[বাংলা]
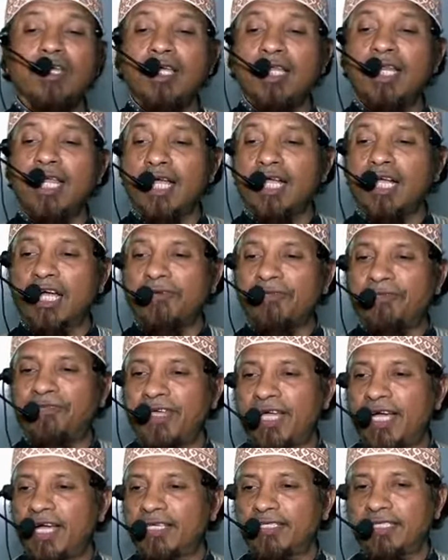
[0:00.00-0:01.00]
ইলা কাফি
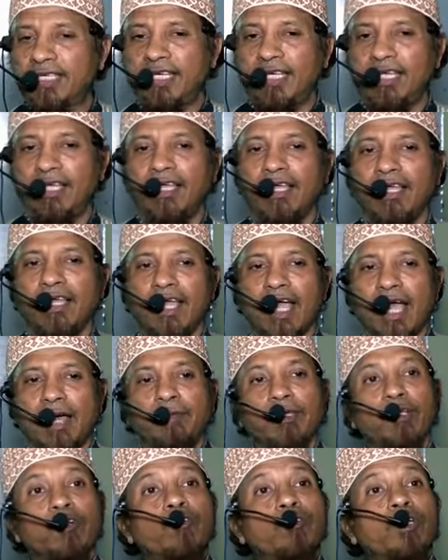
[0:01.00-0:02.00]
হাজিহি
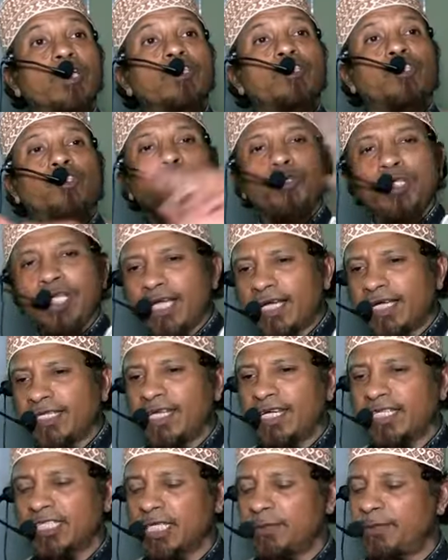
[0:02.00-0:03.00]
আমি গোটা দুনিয়াকে
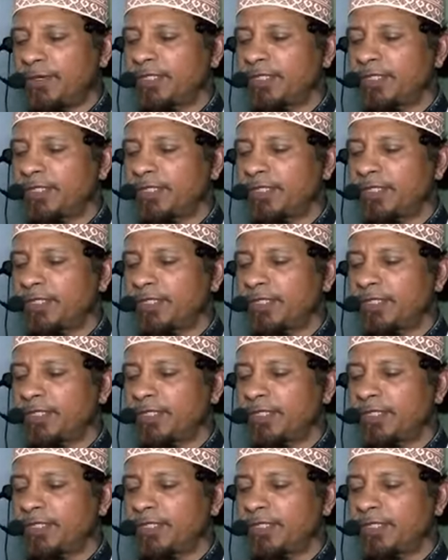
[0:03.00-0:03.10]
দেখতে